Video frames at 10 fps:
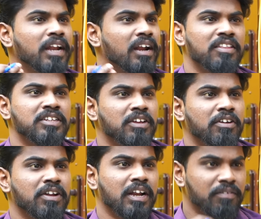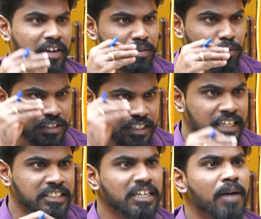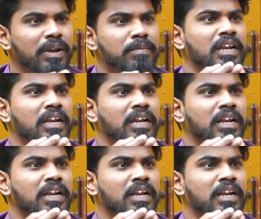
நல்லதுன்னு சரியாக நல்லா வரும்போது ஜெயிச்சுட்டு அப்புறம்